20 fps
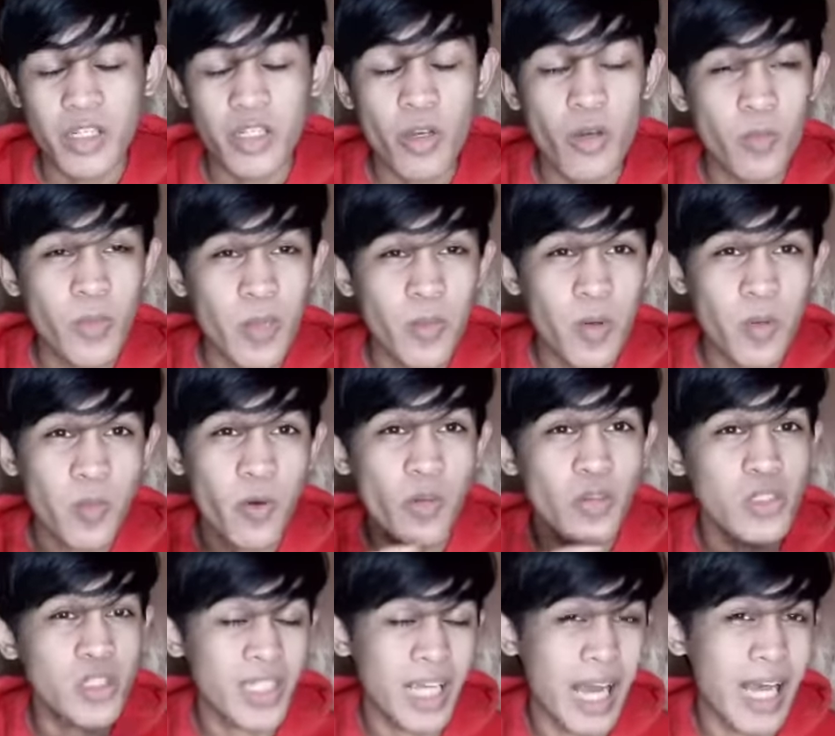yung
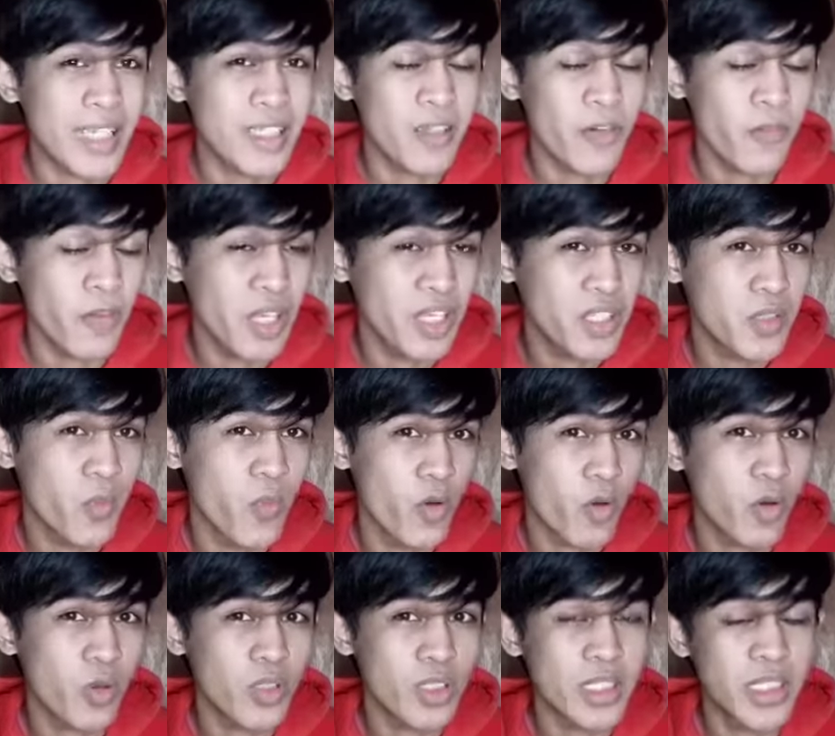magpo-post ka sa
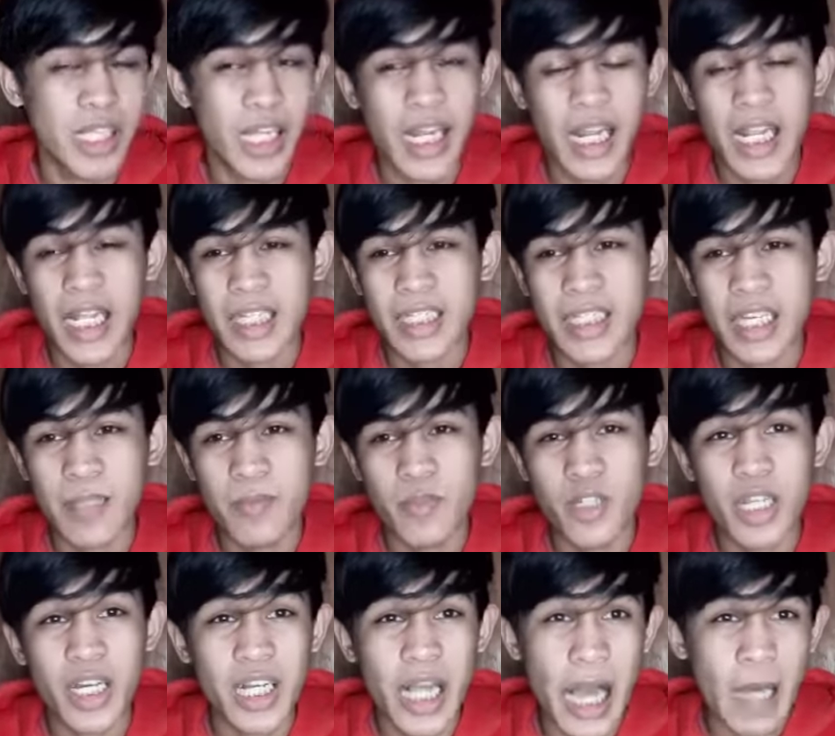Facebook, ginalalagyan
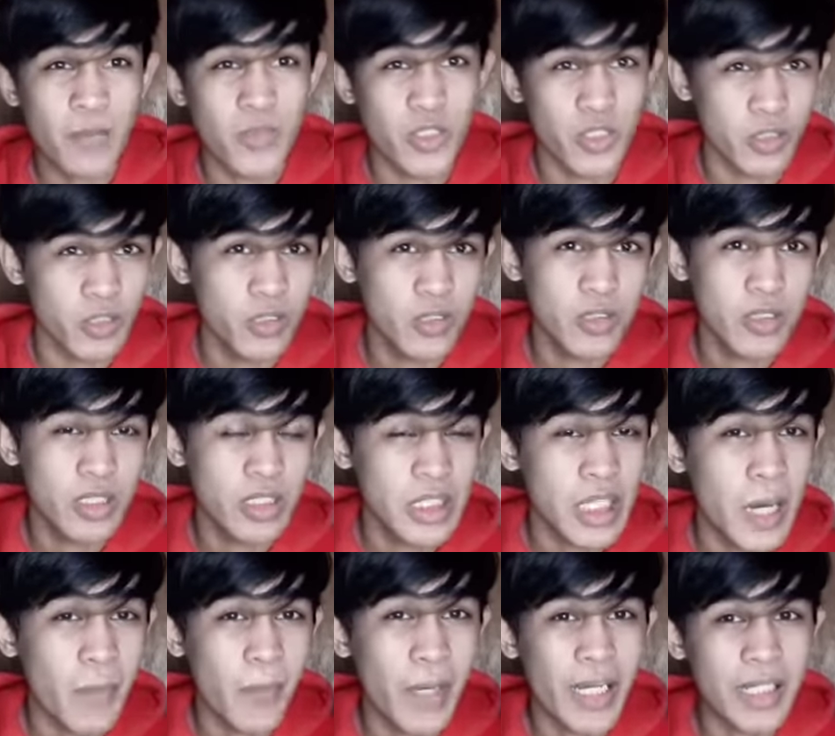mo ng caption,
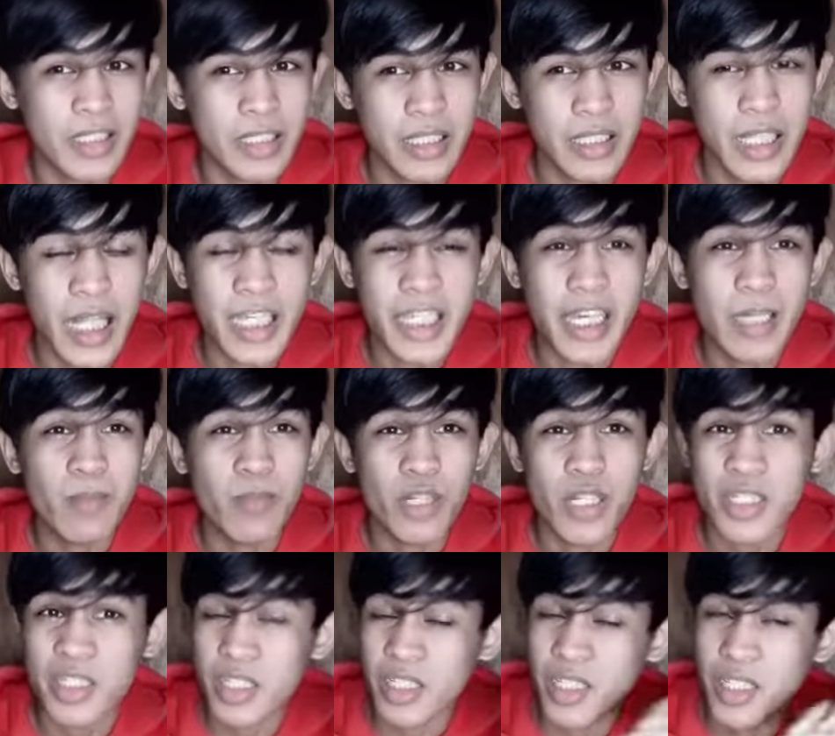dapat lagyan mo
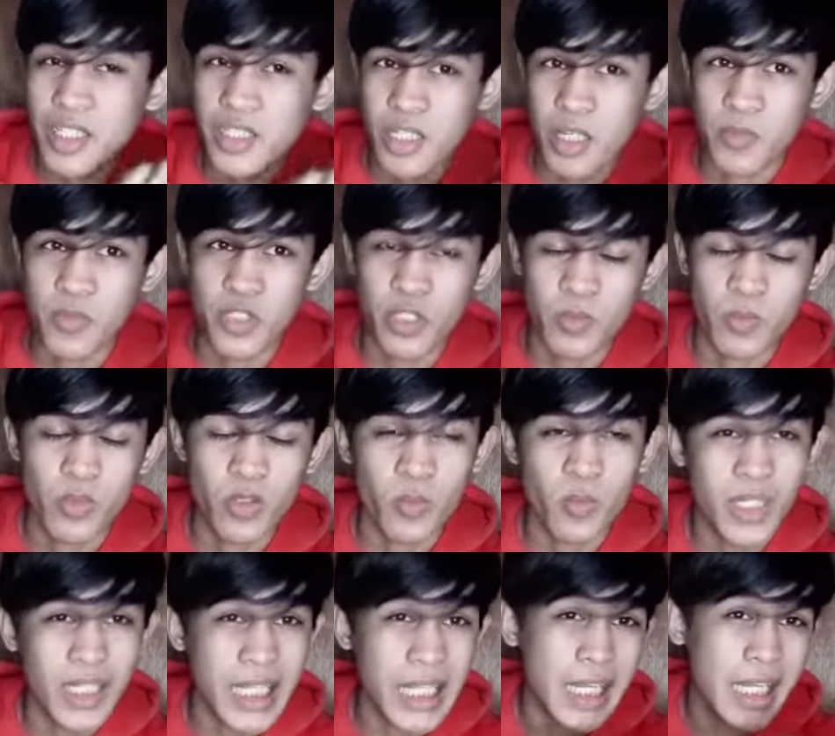rin sa description mo.
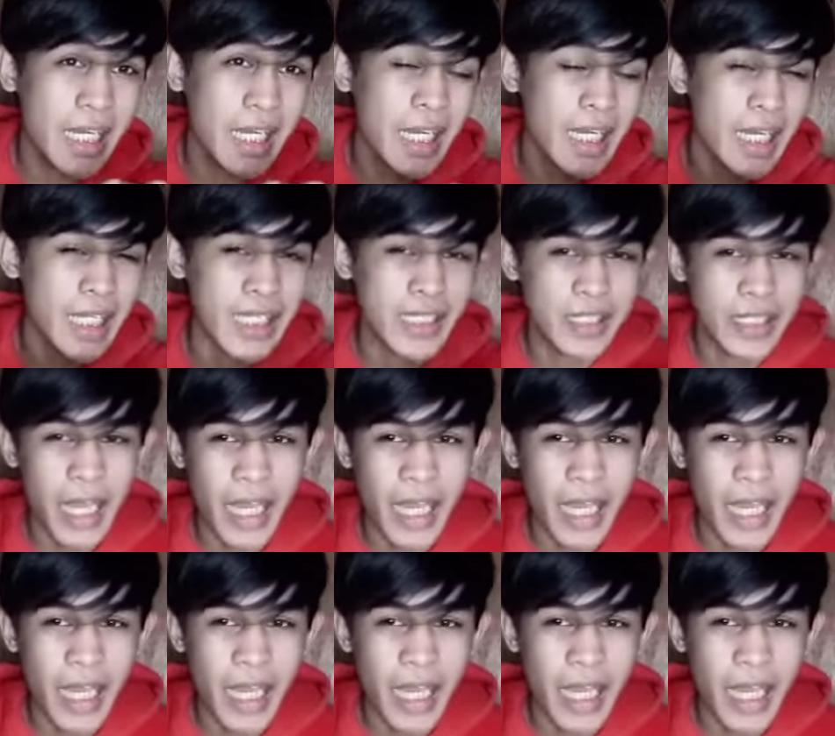Maglalagay ka ng